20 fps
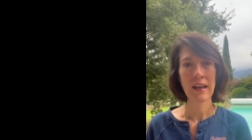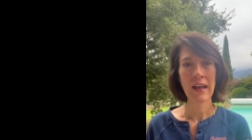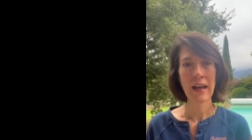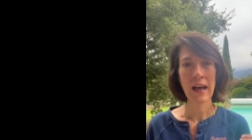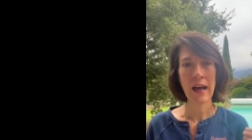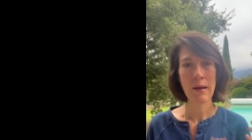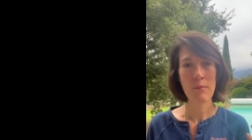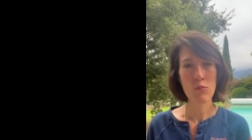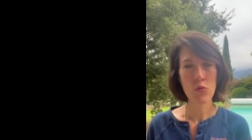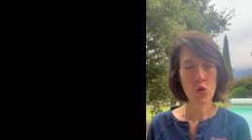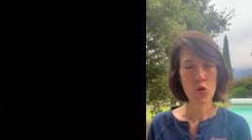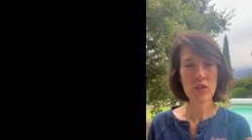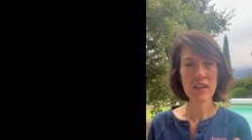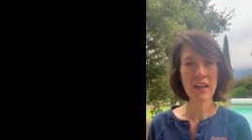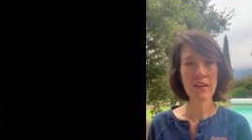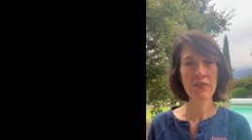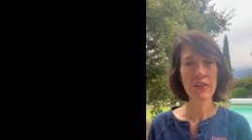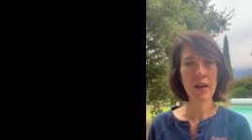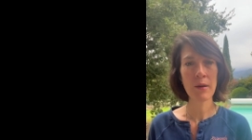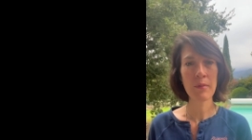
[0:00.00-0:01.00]
à mieux
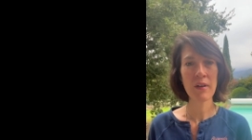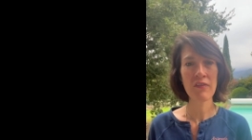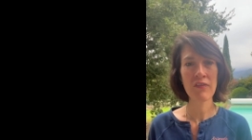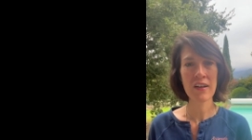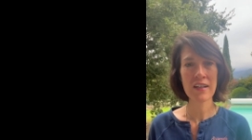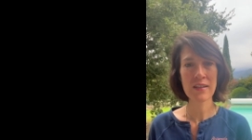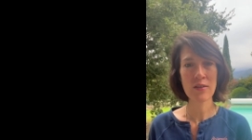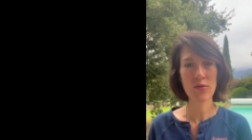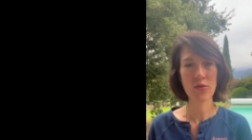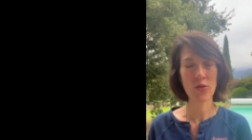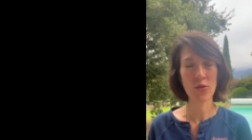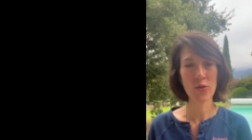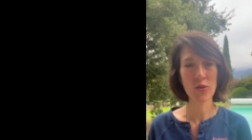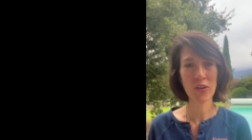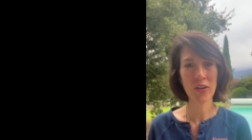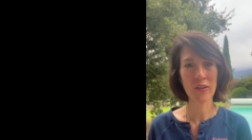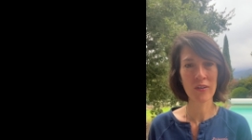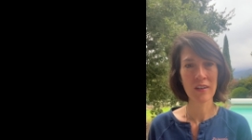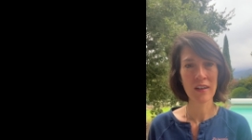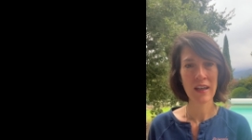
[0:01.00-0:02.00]
s'affirmer face aux
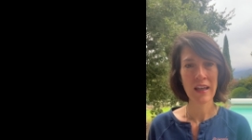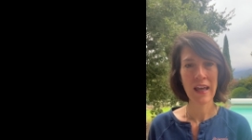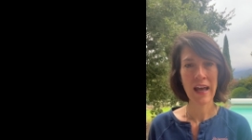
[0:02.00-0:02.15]
autres,